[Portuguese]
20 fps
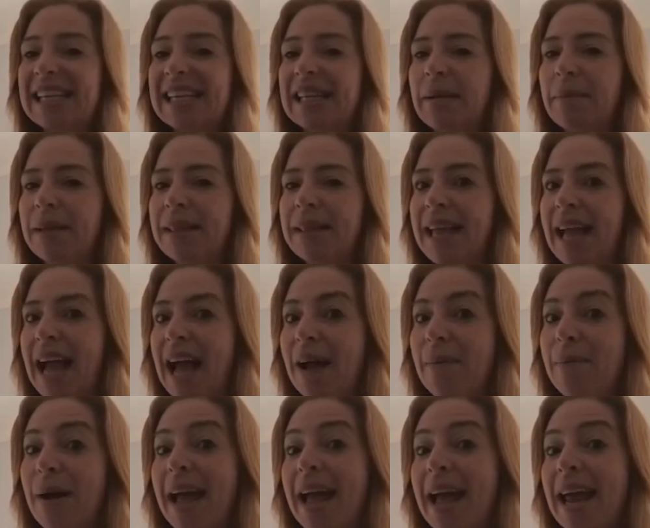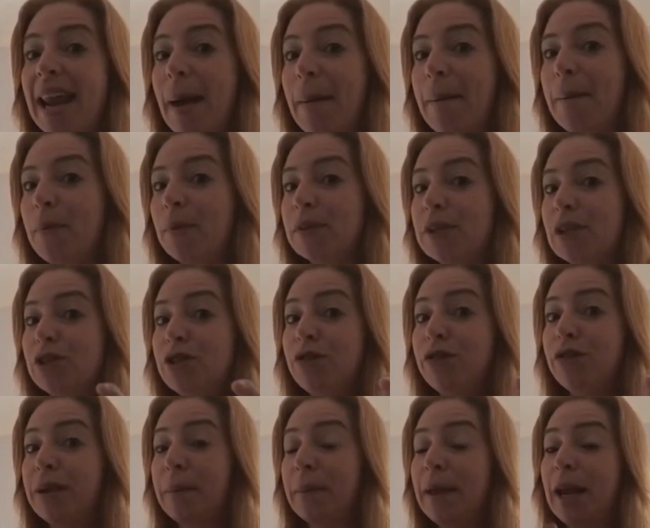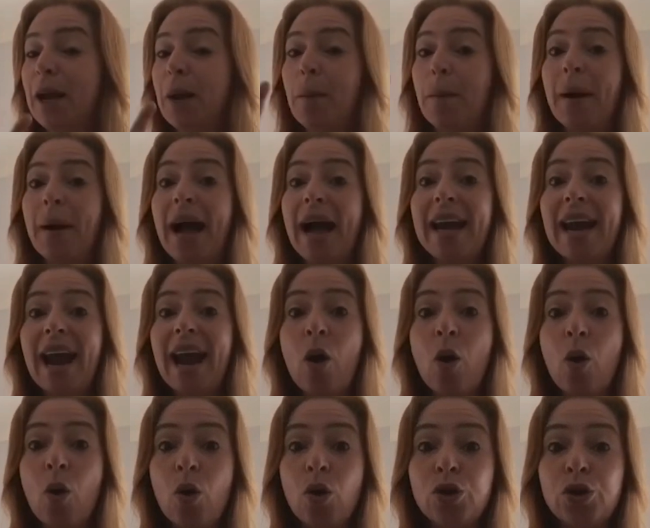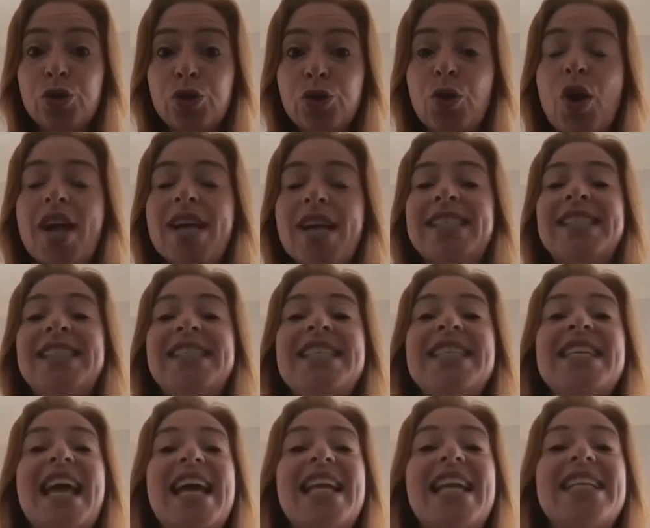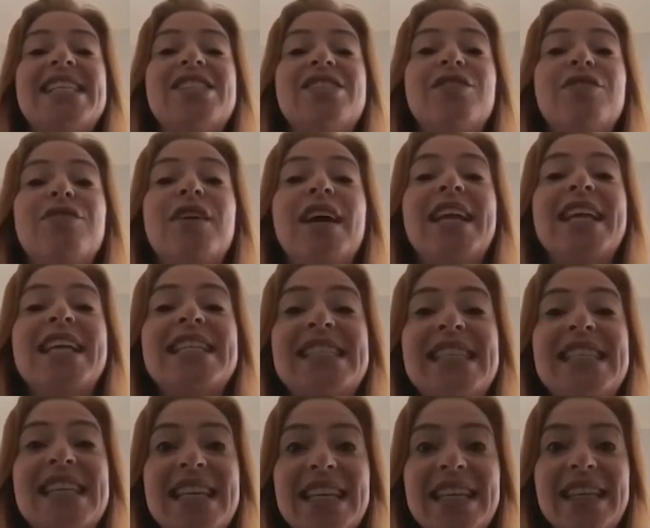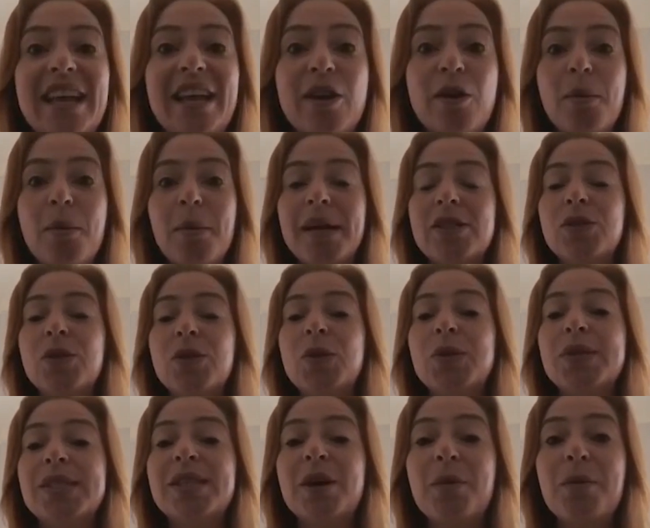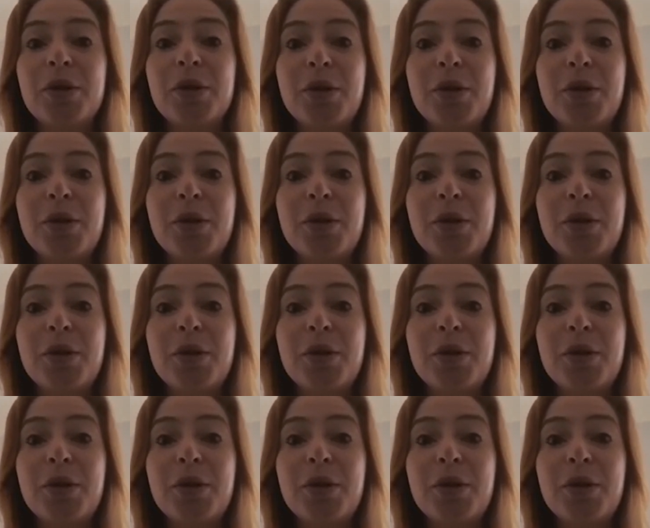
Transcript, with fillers: da beterraba ela muda de vermelho para roxo se ela estiver inserida em uma solução muito